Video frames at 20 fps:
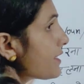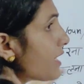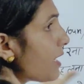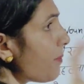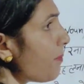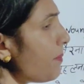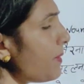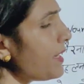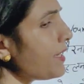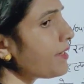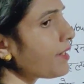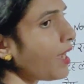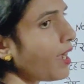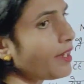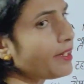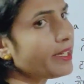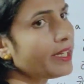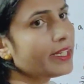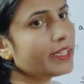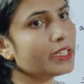जब भी
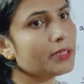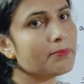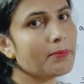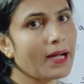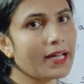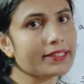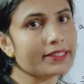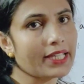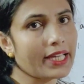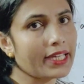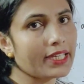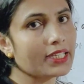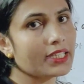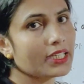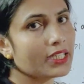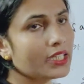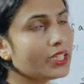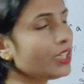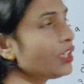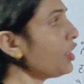ना ने की बात
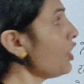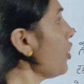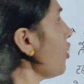आएगी